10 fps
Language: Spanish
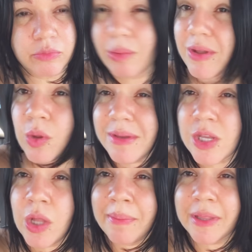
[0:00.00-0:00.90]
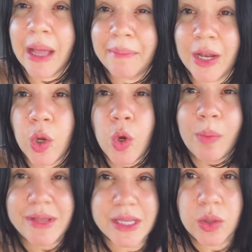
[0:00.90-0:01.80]
No, me siento tan mal, no,
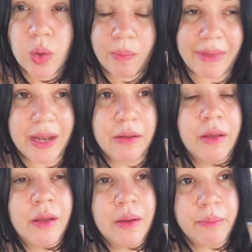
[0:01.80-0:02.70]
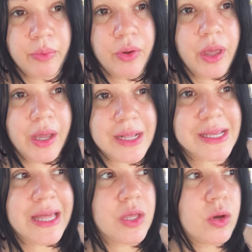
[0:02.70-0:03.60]
no me siento mal. Porque
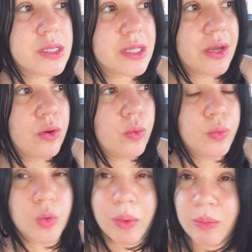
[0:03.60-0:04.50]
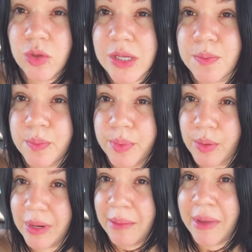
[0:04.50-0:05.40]
gracias a Dios este, tuve muchos
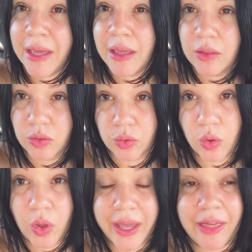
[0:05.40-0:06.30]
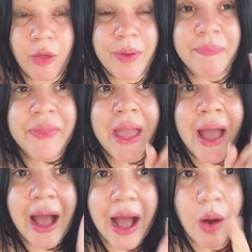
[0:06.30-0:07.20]
problemas y todo ha quedado bien.
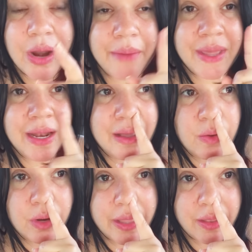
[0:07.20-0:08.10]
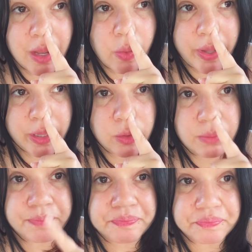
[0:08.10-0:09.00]
Ahora bien, les, les, les cuento.